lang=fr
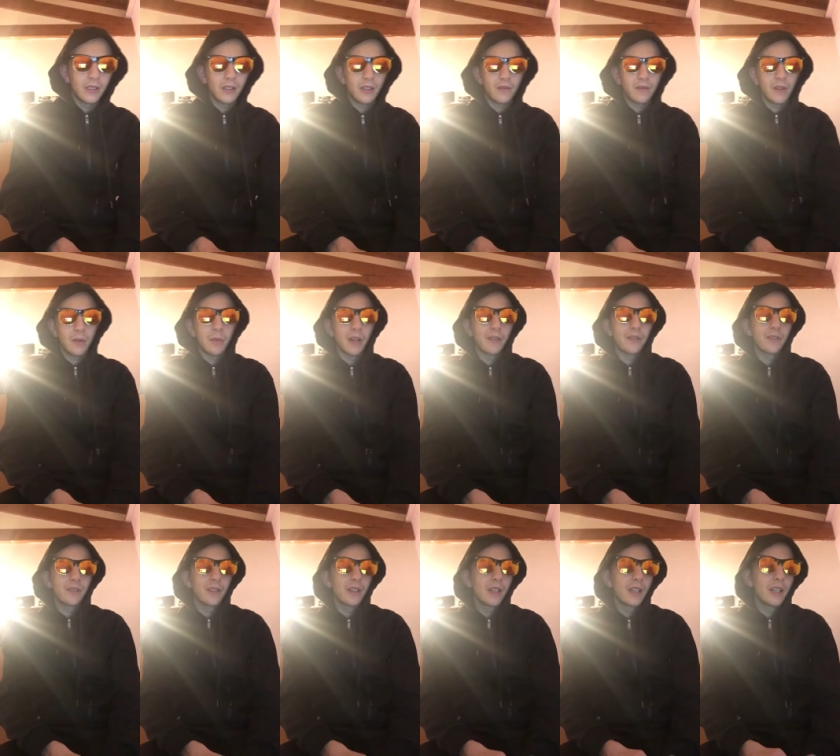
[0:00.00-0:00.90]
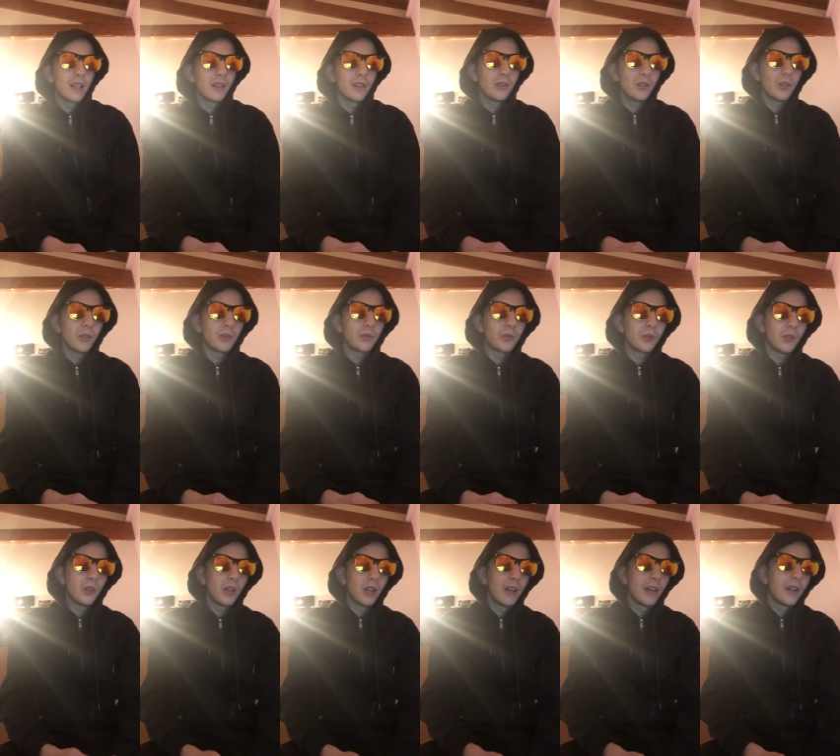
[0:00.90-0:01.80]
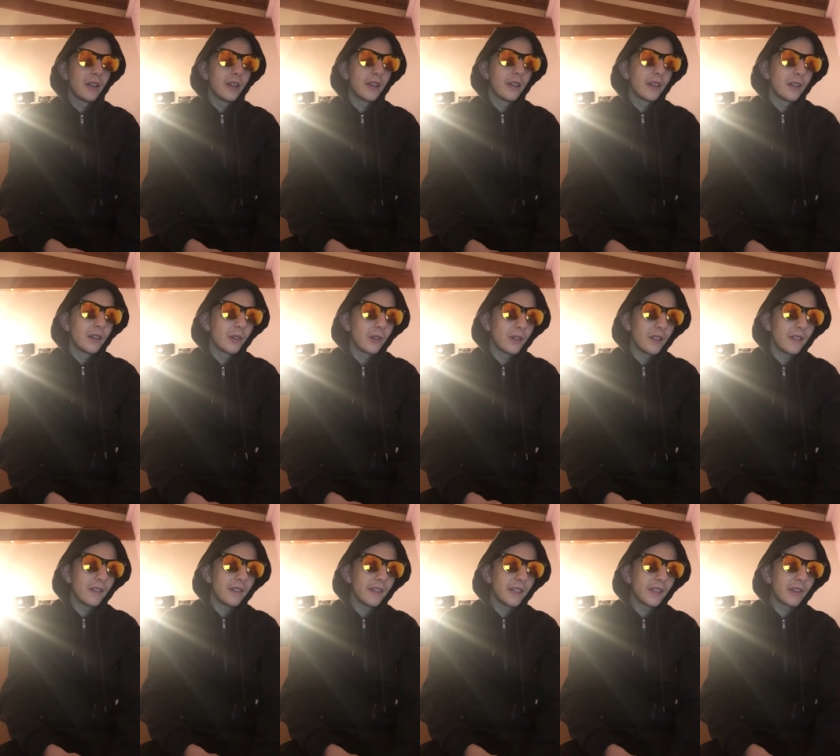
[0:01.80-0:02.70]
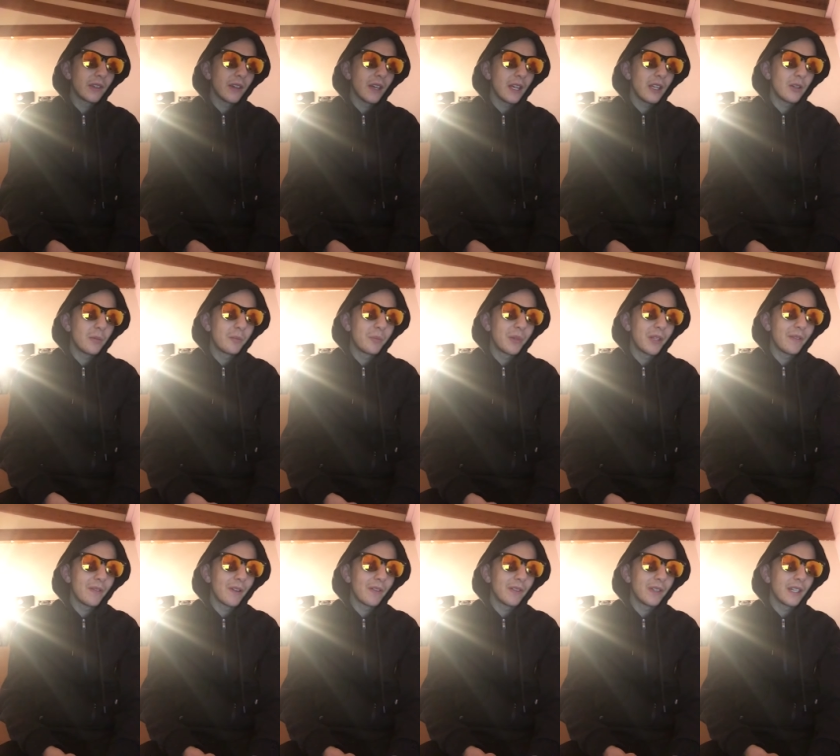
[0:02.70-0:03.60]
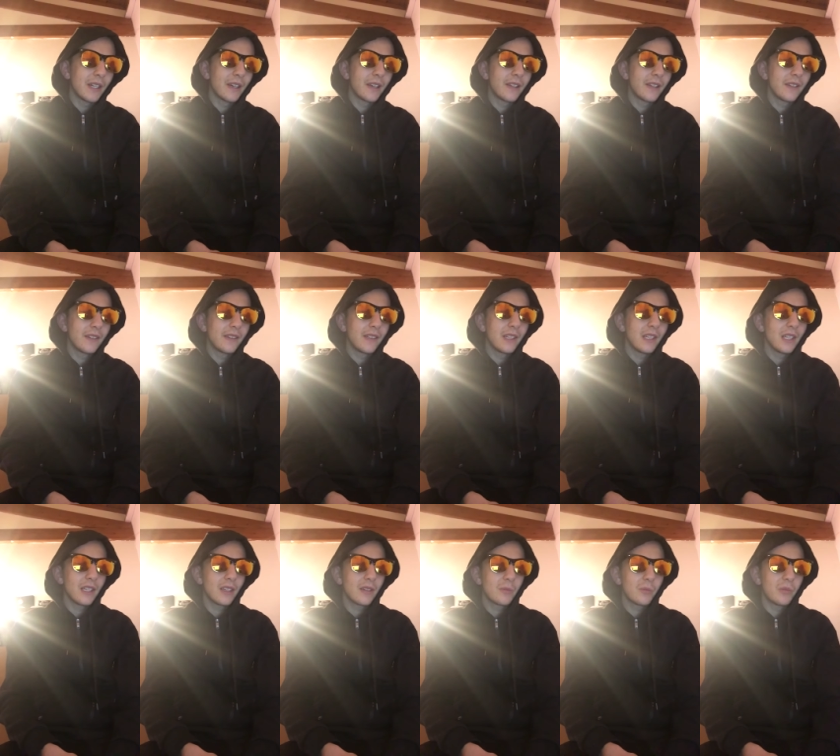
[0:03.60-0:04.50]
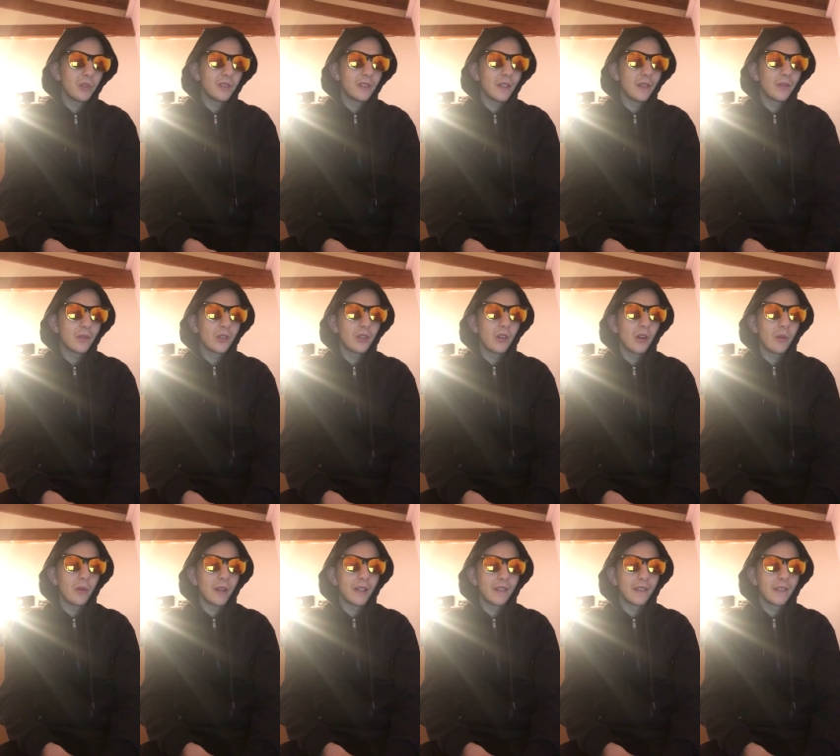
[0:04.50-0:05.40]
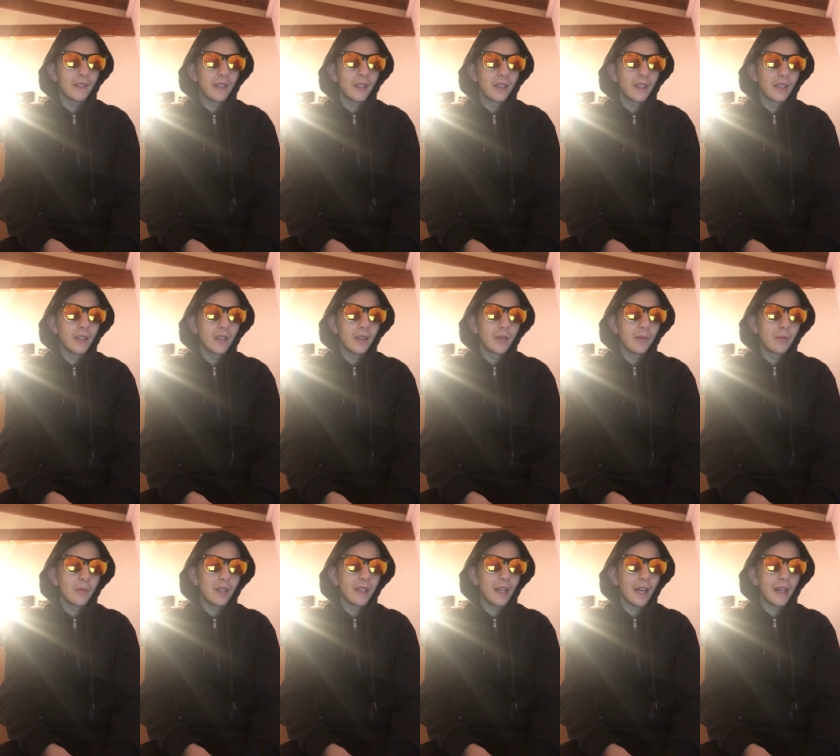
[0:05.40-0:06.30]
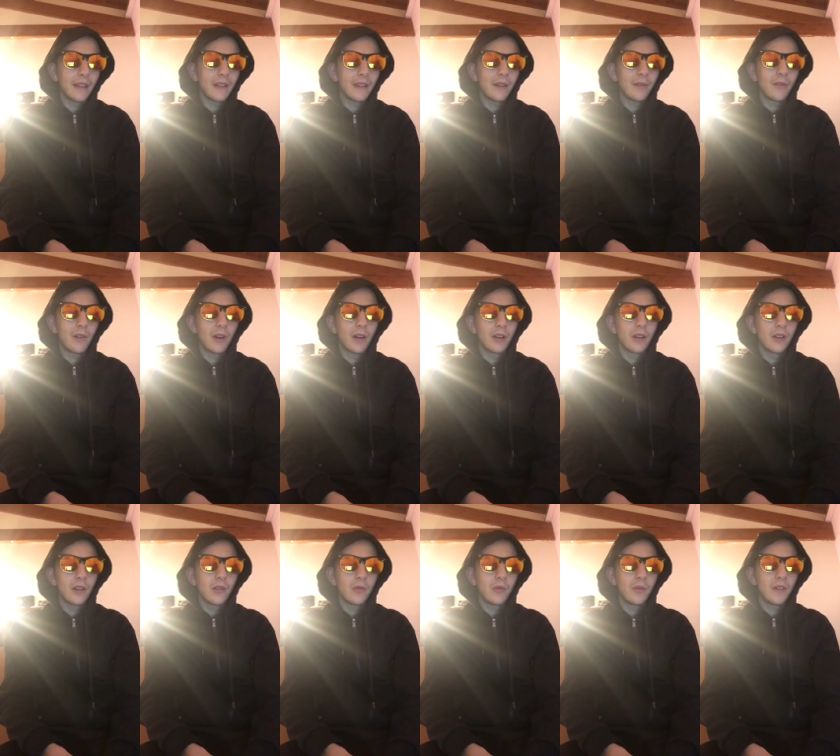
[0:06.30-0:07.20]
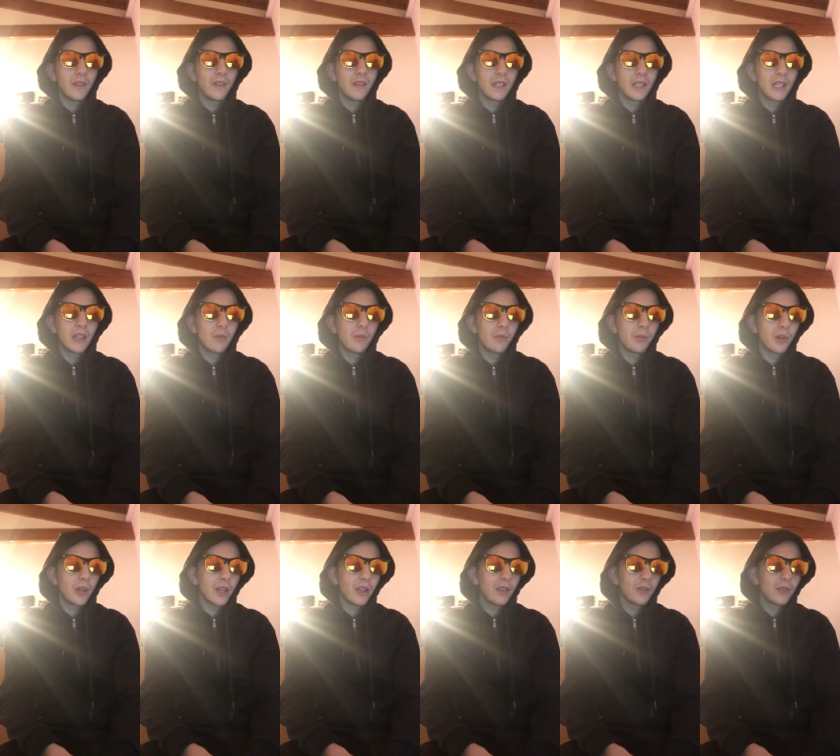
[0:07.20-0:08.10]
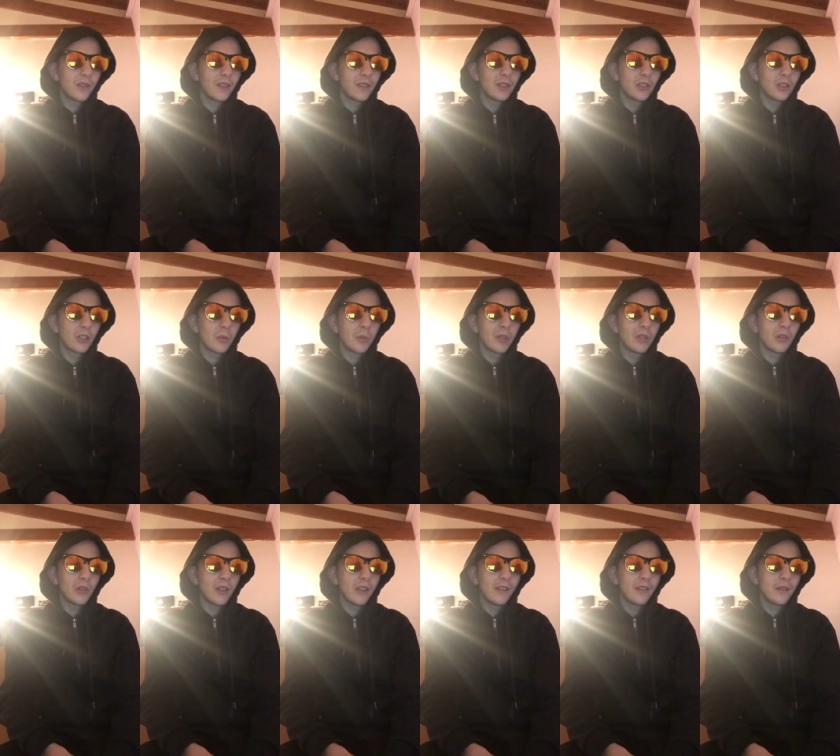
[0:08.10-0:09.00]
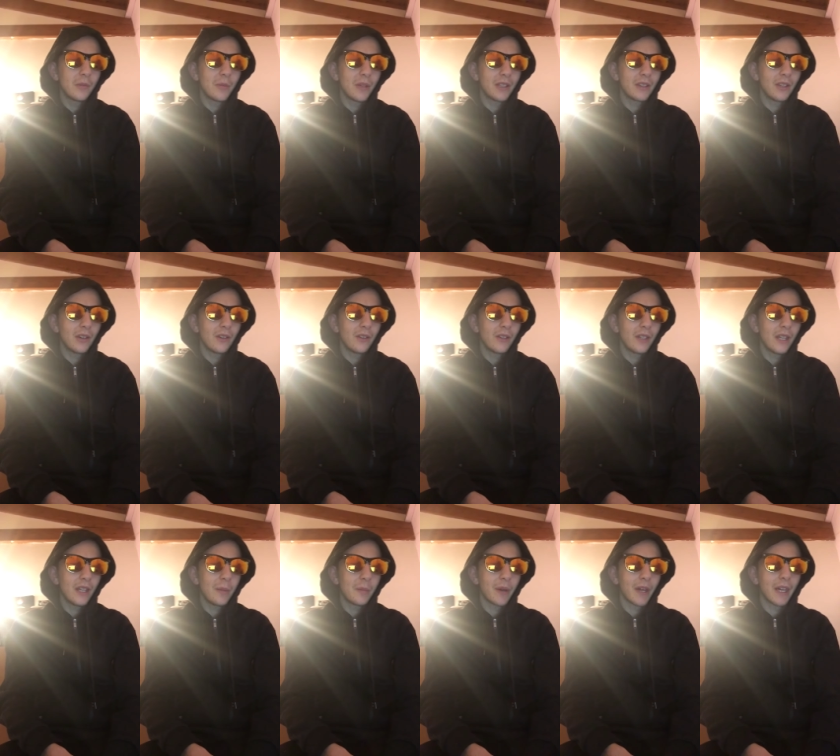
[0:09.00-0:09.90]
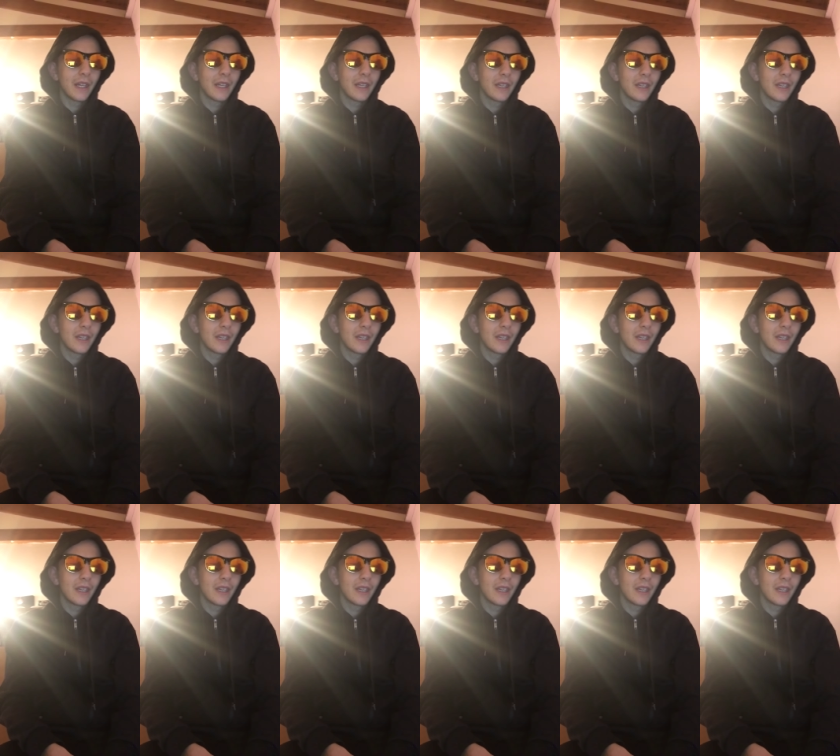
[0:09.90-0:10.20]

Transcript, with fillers: Enfin bref. De retour, Rollins dit que AOP va venir ici botter le cul de Wentz. Mais il n'a rien à voir. Wentz dit qu'il pourrait aussi s'occuper de Rollins maintenant et après.